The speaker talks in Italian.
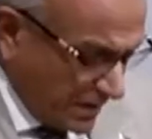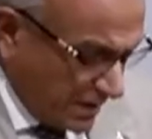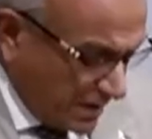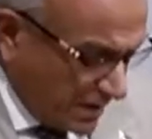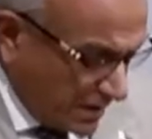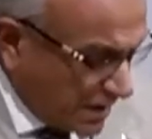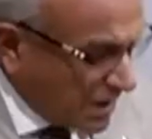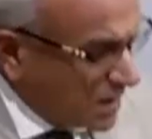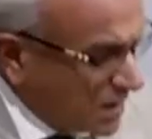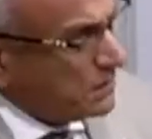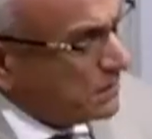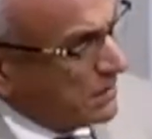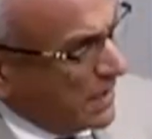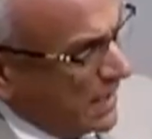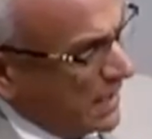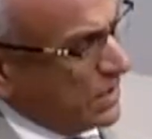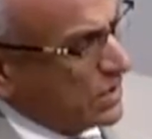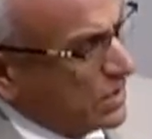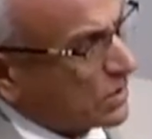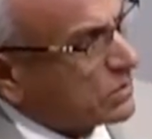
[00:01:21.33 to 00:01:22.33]

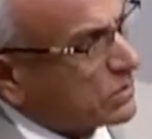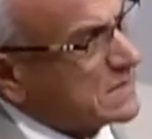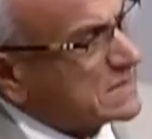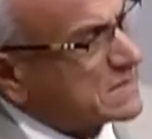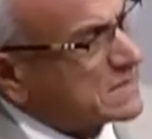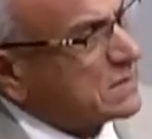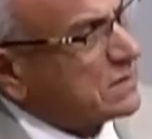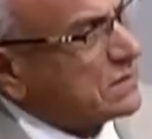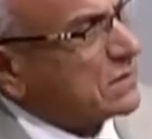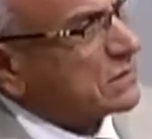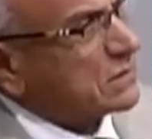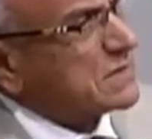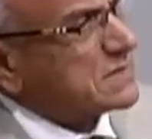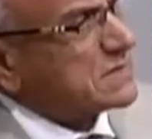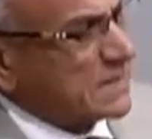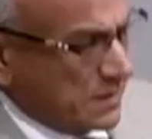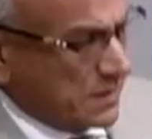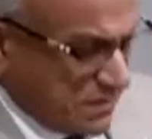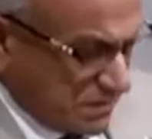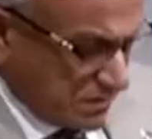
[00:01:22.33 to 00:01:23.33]
meglio questo,
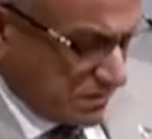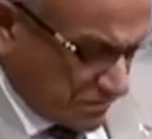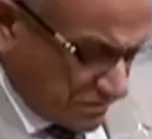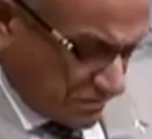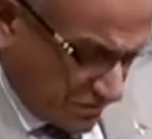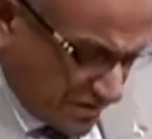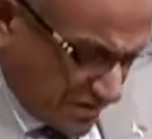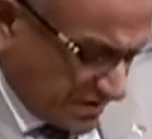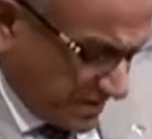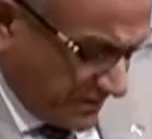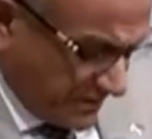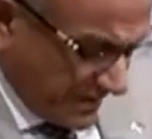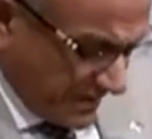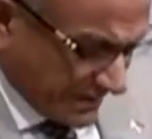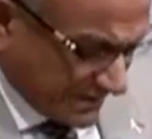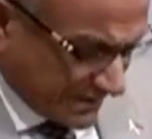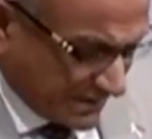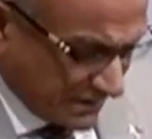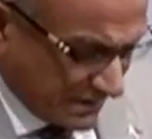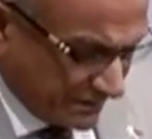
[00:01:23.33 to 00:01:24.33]
queste, questi
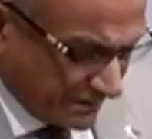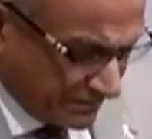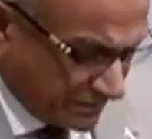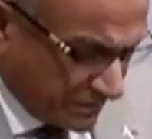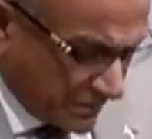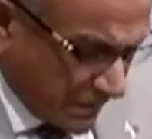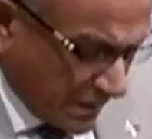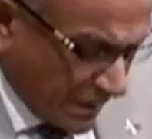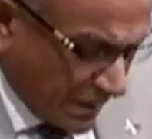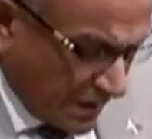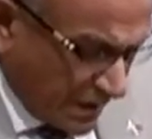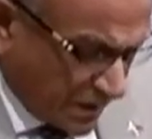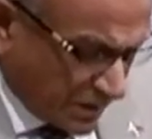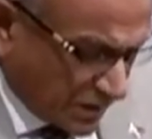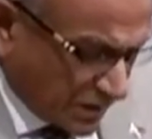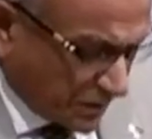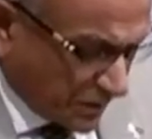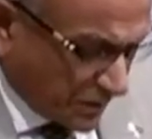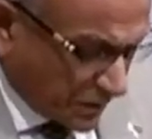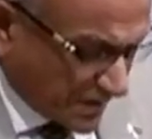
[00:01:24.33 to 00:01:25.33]
fatti. Dopo
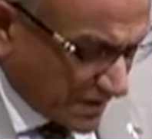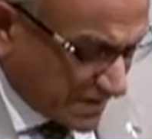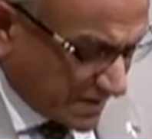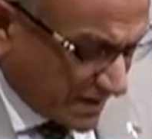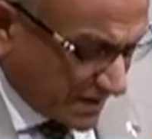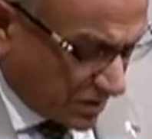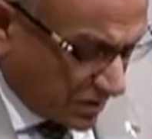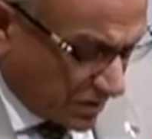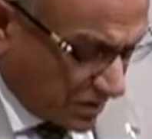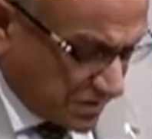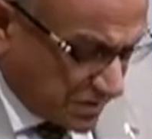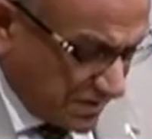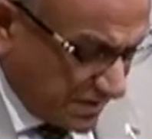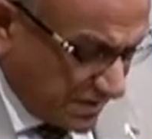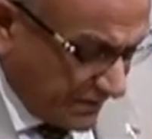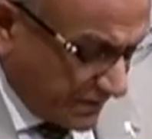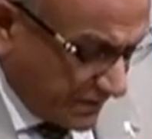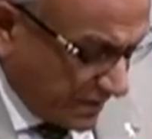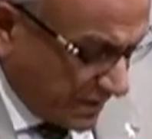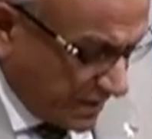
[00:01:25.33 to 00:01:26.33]
queste cose
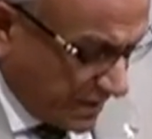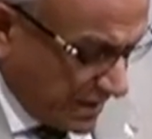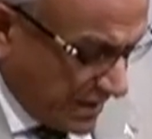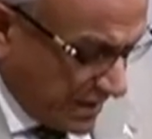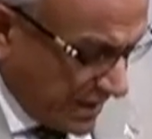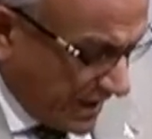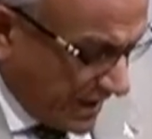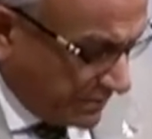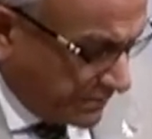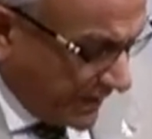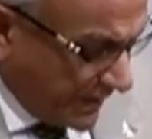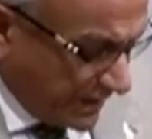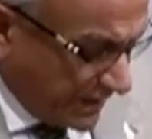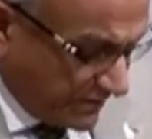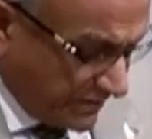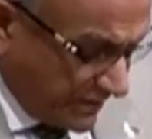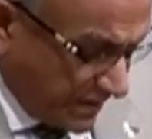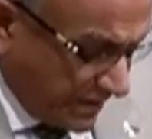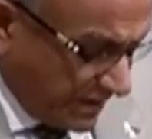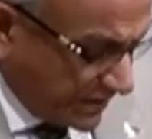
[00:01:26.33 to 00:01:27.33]

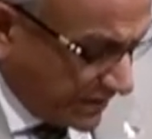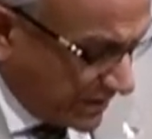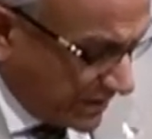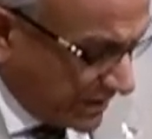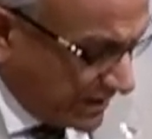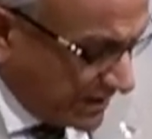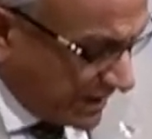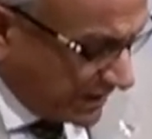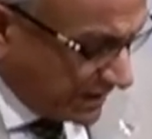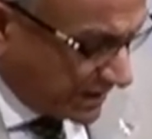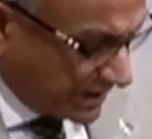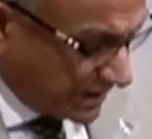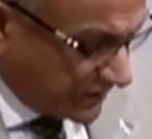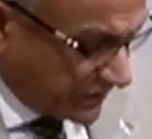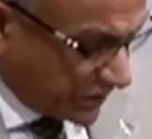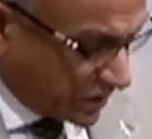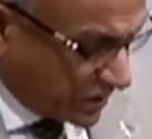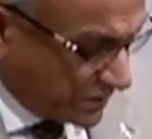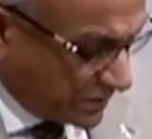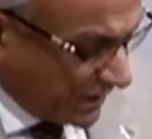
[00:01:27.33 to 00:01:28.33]
apparve in altra
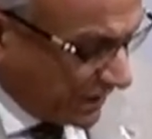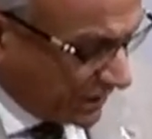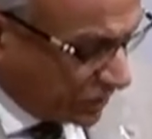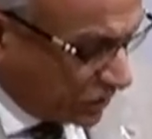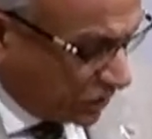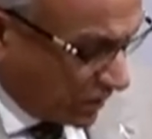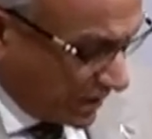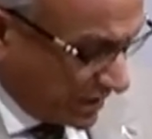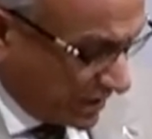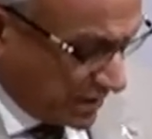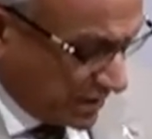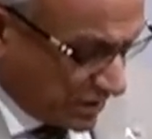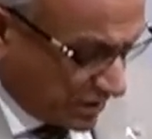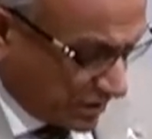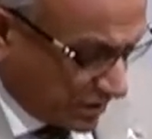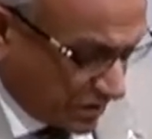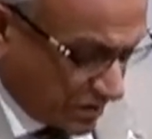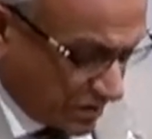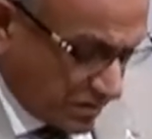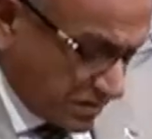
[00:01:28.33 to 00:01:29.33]
forma due di
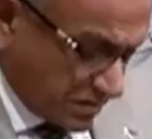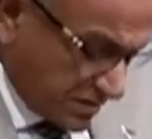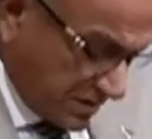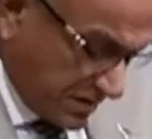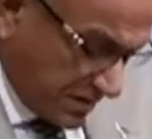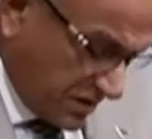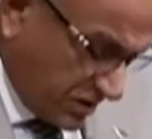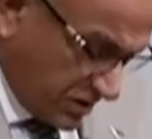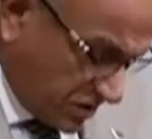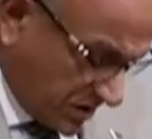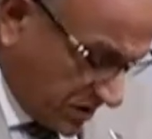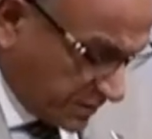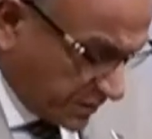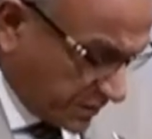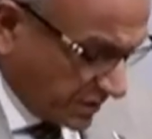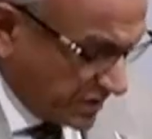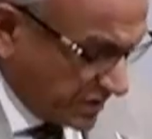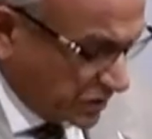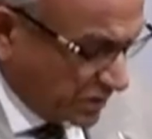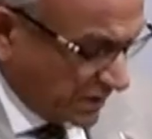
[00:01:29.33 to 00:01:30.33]
loro, i discepoli
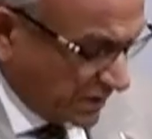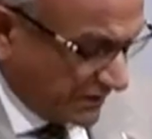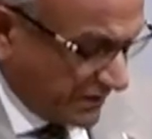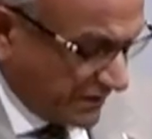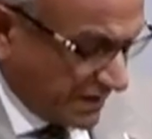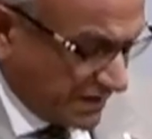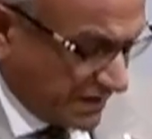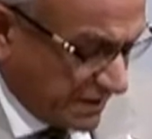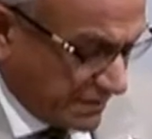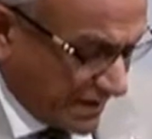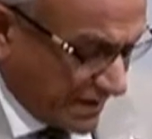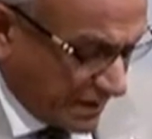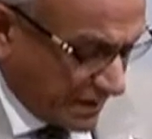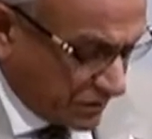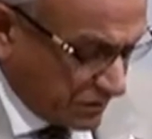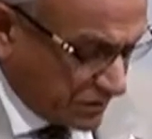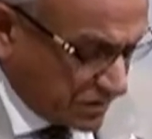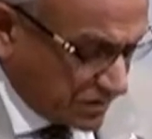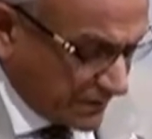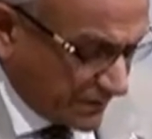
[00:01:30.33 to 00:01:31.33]
sulla via di Emaus,
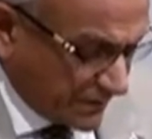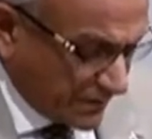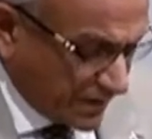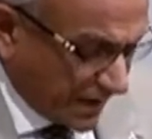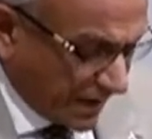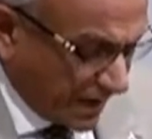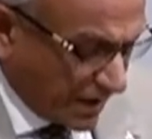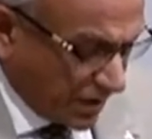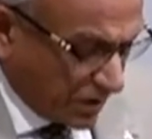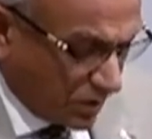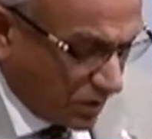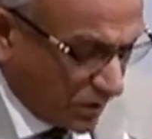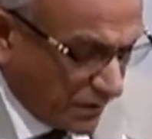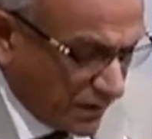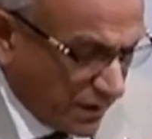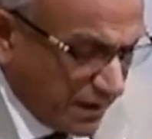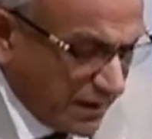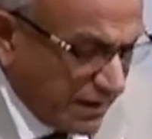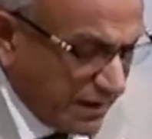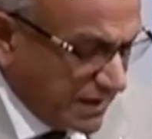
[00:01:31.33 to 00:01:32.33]
che erano
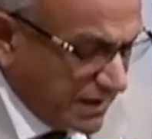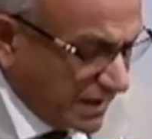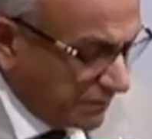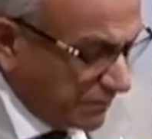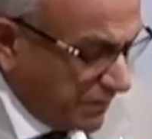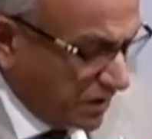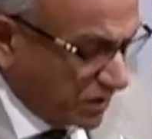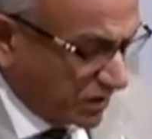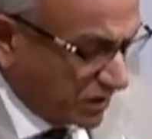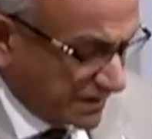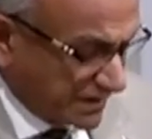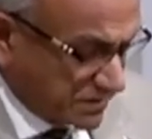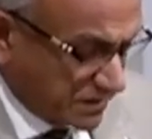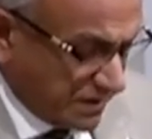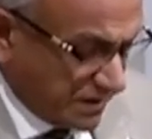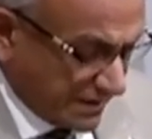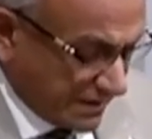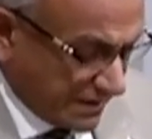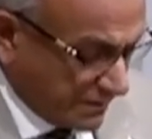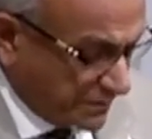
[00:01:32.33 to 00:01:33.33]
in cammino verso la
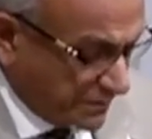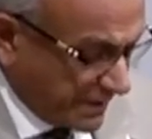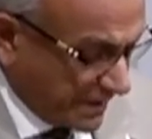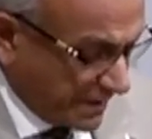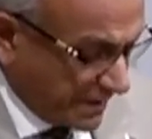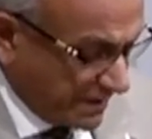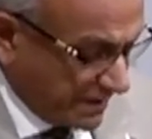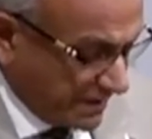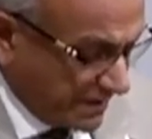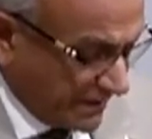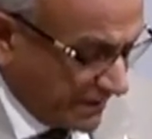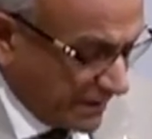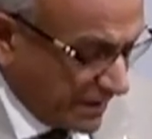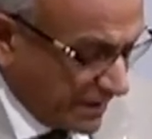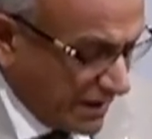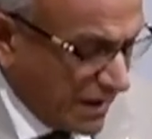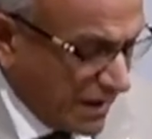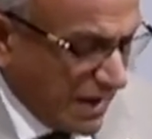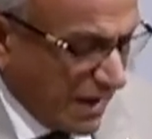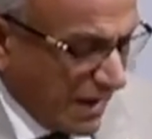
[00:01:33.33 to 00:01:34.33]
campagna.
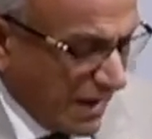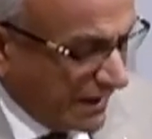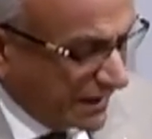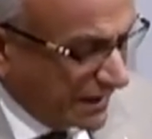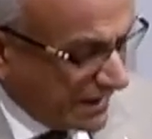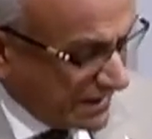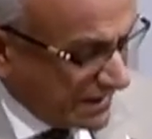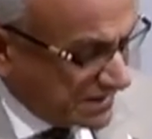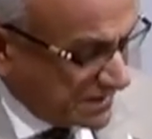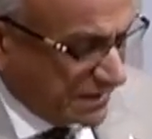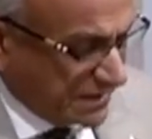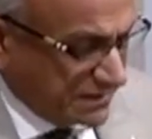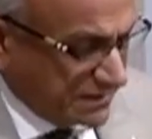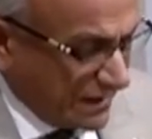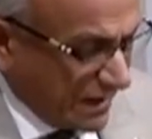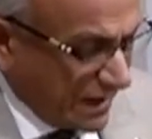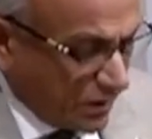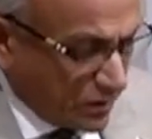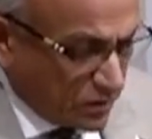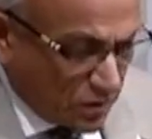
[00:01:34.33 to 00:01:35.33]
Anch'essi
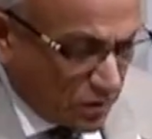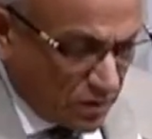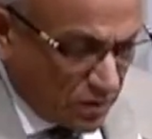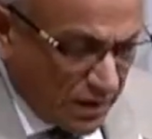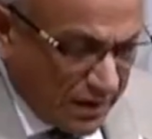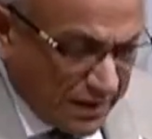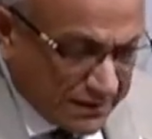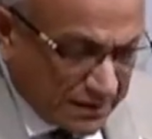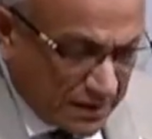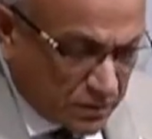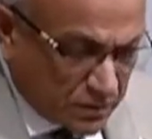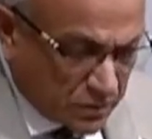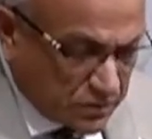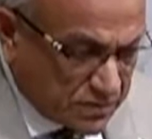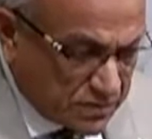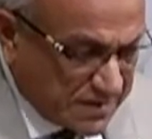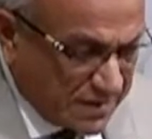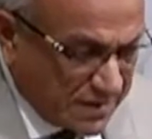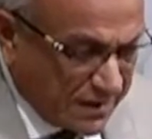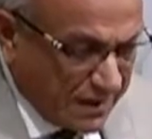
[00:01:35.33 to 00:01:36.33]
andarono ad
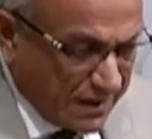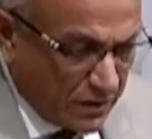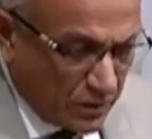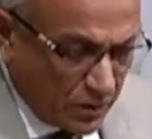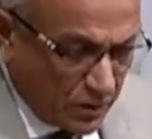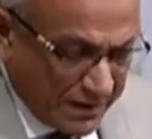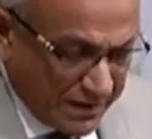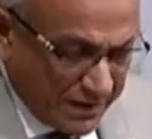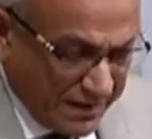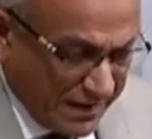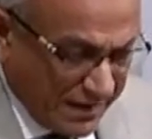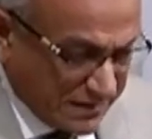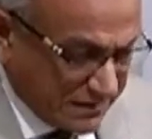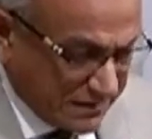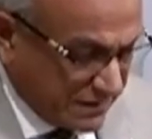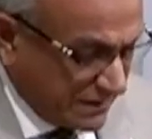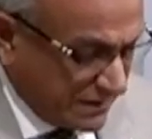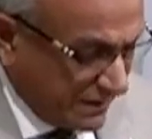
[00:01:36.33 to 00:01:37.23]
annunziarlo agli altri,